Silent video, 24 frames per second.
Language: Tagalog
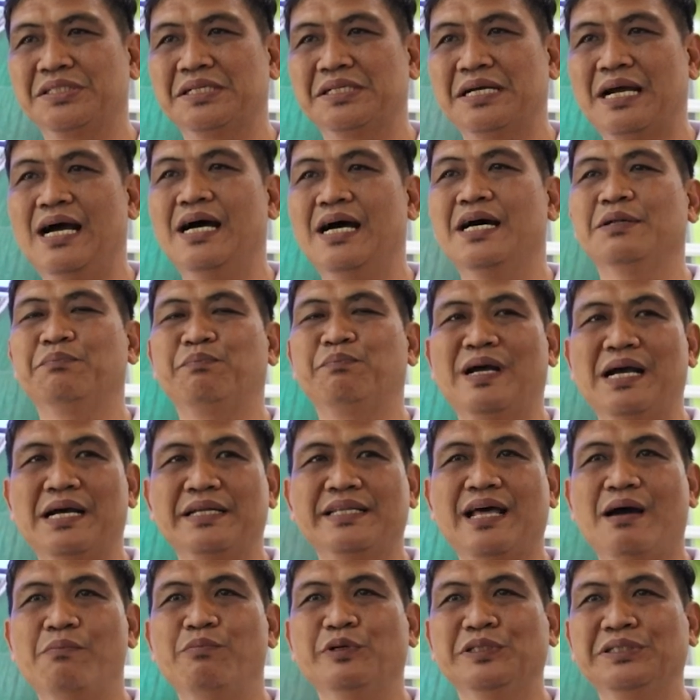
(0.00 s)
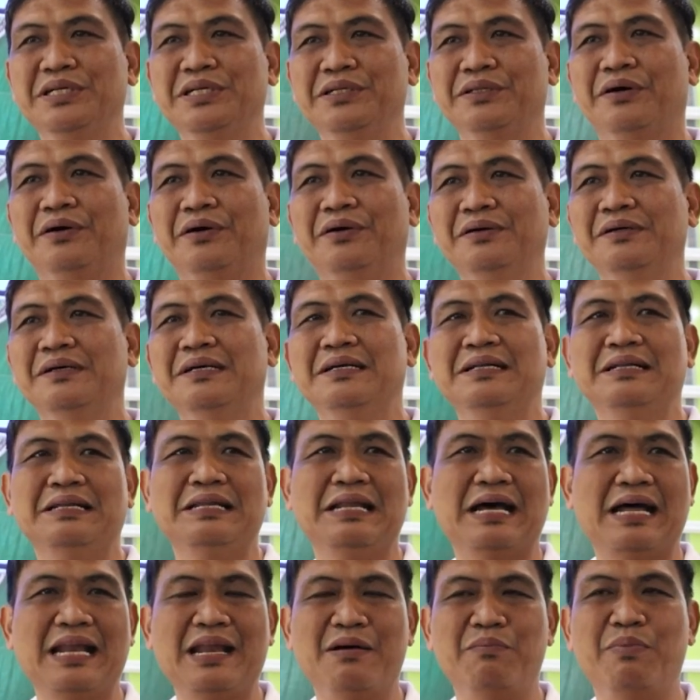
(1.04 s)
At pagkatapos nito,
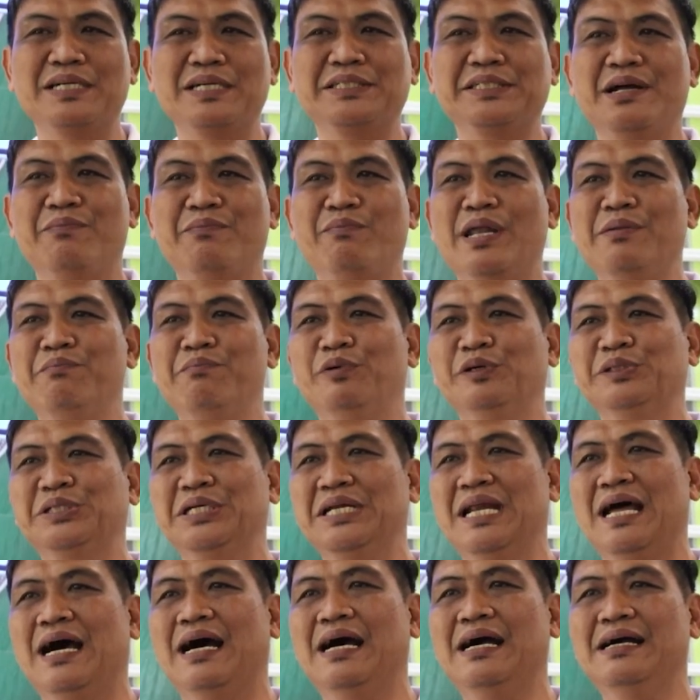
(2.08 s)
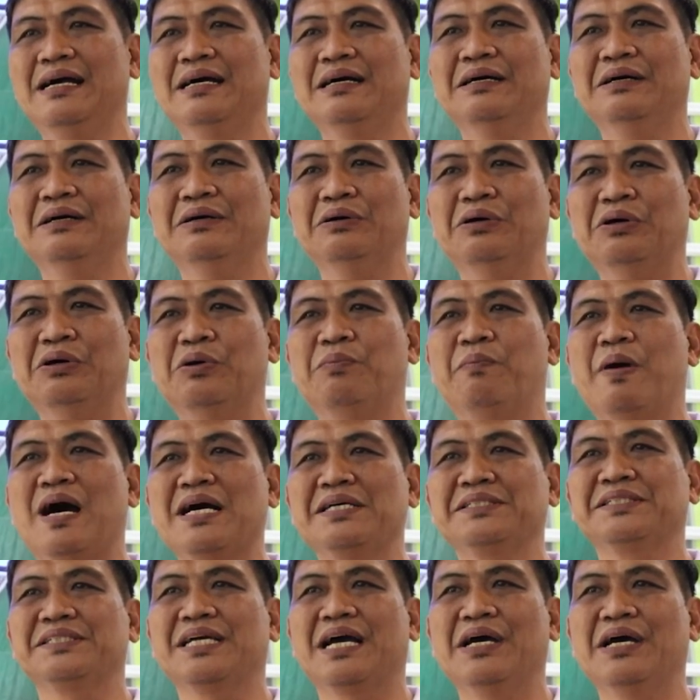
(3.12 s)
lalabas naman po sila
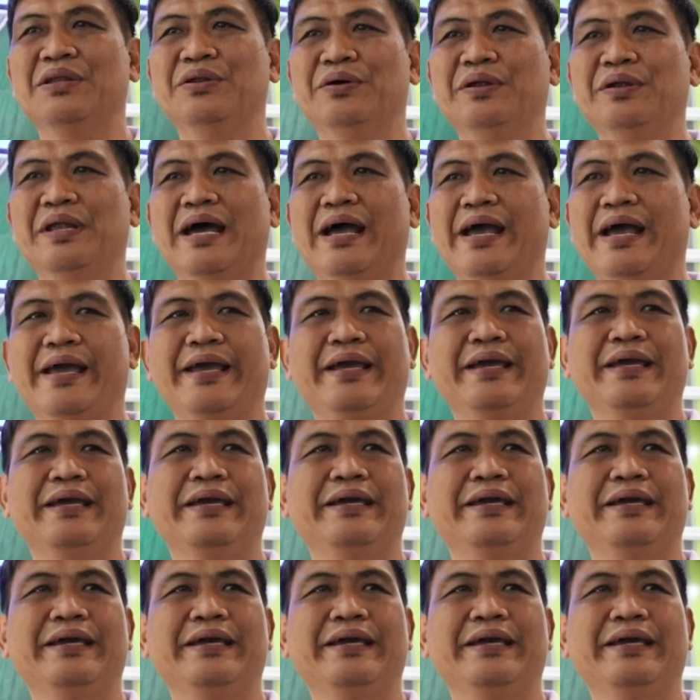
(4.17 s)
upang sa ganun ay